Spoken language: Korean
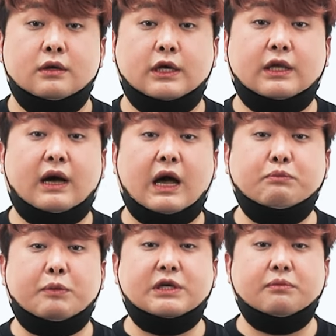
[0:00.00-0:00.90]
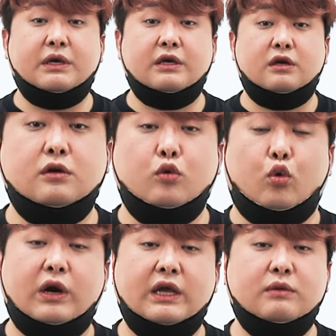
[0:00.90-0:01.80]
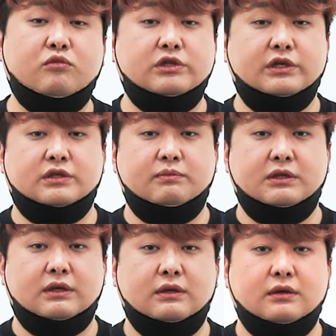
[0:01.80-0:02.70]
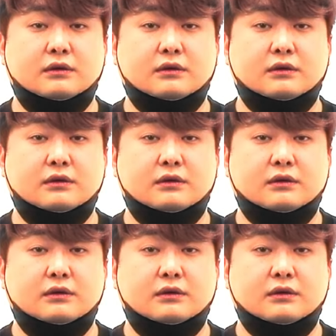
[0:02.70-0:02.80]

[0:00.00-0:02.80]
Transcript: 게다가 항법 장비이던 로란이 문제였습니다.